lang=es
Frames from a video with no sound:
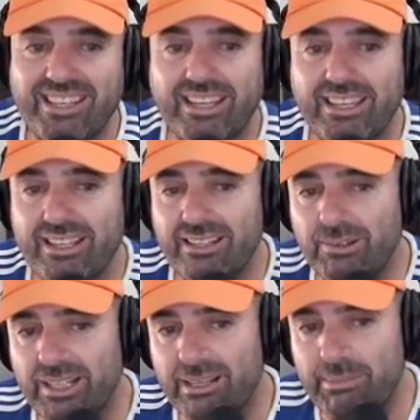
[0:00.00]
y aquí
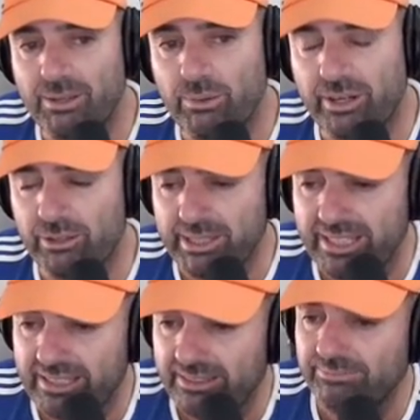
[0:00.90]
el, amigo Eduardo
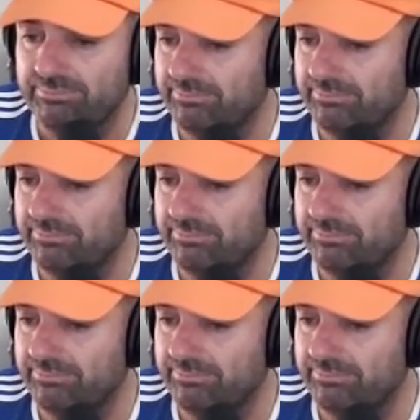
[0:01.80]
Medina